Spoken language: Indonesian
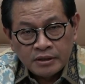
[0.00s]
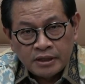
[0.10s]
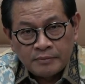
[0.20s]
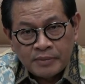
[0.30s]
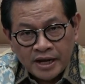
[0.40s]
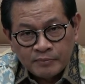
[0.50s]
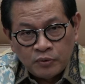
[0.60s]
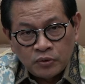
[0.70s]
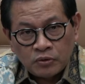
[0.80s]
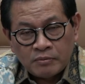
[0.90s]
eh, baik
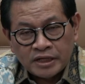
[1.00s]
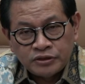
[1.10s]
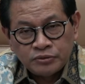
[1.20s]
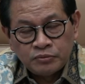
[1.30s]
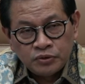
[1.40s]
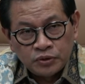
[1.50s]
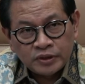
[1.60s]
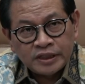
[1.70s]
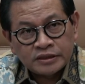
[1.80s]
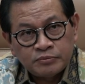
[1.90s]
buruk maju
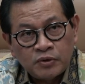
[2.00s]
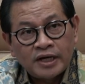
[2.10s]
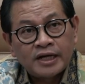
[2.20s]
mundurnya sebuah